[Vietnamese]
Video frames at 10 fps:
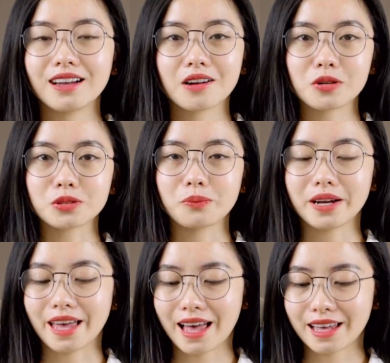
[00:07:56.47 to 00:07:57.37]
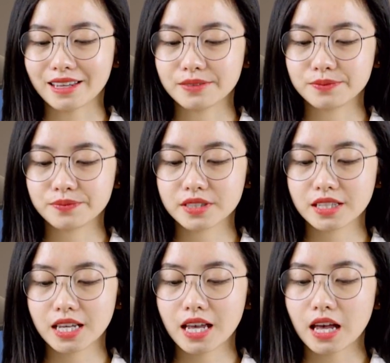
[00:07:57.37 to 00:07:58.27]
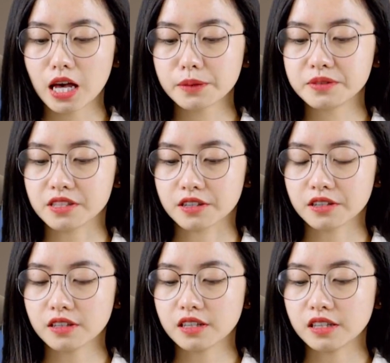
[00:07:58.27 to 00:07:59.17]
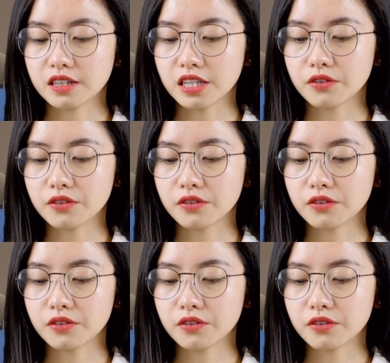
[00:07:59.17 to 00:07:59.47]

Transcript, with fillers: Câu số 12. After the